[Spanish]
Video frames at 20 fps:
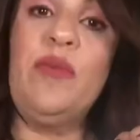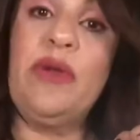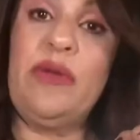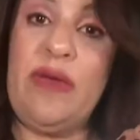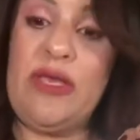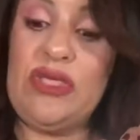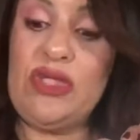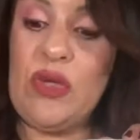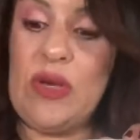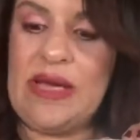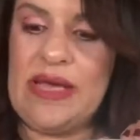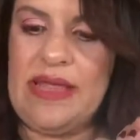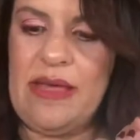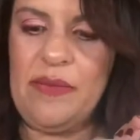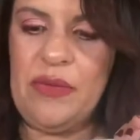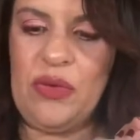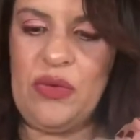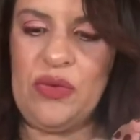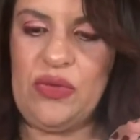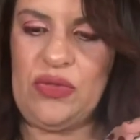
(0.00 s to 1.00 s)
provecho a cada
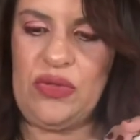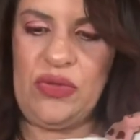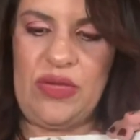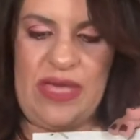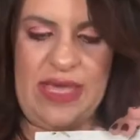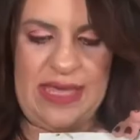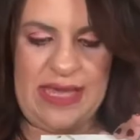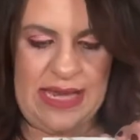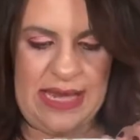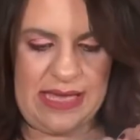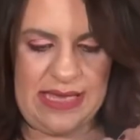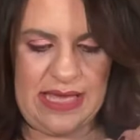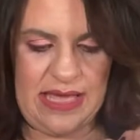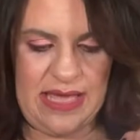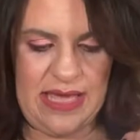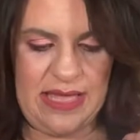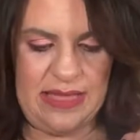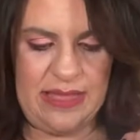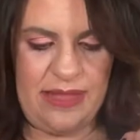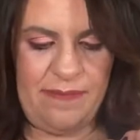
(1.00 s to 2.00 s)
producto que hay en la
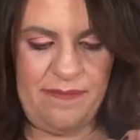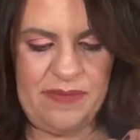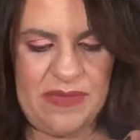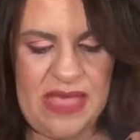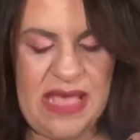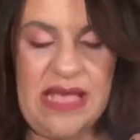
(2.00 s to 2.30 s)
cajita.